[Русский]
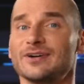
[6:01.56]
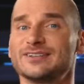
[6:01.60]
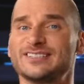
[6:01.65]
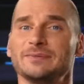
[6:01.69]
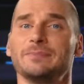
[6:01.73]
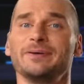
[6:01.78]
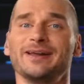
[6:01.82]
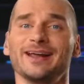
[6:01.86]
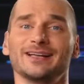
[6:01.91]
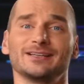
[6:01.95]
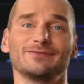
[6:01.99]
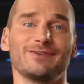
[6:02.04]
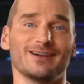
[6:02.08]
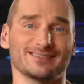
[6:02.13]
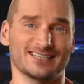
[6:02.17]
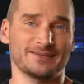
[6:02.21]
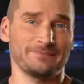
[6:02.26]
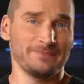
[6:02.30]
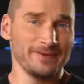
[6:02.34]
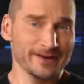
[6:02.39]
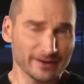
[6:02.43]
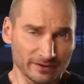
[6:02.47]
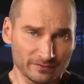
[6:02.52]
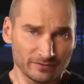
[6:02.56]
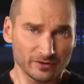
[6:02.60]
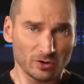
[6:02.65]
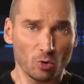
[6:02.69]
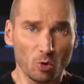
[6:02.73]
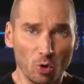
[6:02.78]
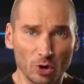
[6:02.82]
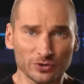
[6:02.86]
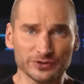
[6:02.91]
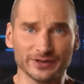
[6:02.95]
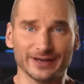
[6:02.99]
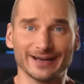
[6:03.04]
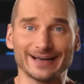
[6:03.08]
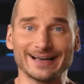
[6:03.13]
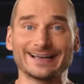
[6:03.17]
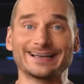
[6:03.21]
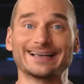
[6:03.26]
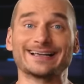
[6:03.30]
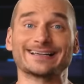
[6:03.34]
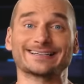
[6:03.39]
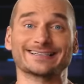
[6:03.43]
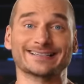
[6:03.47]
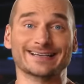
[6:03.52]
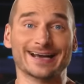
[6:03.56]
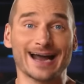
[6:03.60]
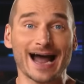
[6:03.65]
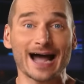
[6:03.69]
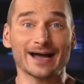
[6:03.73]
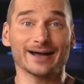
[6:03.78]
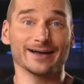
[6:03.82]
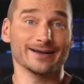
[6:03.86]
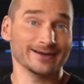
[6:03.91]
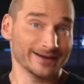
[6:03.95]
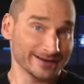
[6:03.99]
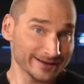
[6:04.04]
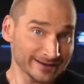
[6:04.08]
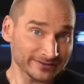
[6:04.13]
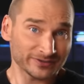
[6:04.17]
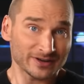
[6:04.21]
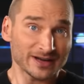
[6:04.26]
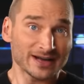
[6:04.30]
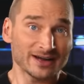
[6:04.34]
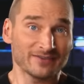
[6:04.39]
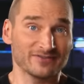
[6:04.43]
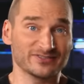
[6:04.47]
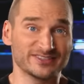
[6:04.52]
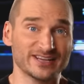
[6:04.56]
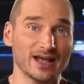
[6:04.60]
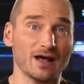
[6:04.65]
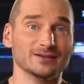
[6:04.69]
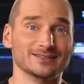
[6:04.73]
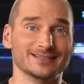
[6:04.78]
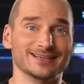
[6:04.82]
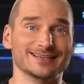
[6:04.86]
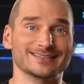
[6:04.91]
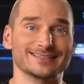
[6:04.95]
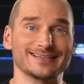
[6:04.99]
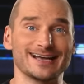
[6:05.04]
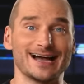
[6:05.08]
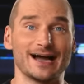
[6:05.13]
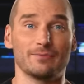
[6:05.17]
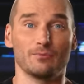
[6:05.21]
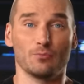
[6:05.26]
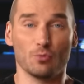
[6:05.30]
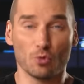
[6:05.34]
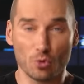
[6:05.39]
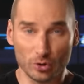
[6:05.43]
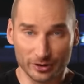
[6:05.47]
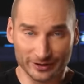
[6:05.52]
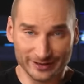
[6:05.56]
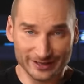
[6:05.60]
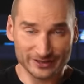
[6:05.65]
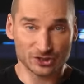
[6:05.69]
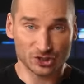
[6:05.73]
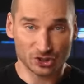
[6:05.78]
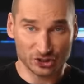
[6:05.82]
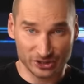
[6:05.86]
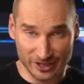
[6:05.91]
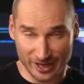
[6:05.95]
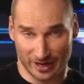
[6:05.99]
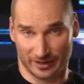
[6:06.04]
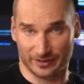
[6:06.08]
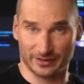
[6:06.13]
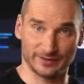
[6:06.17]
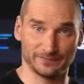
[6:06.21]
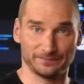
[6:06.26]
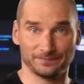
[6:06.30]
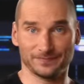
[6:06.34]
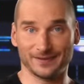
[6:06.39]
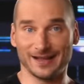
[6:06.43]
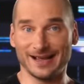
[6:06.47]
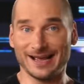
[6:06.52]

В октябре 2021 года СК РФ взялся за Моргенштерна.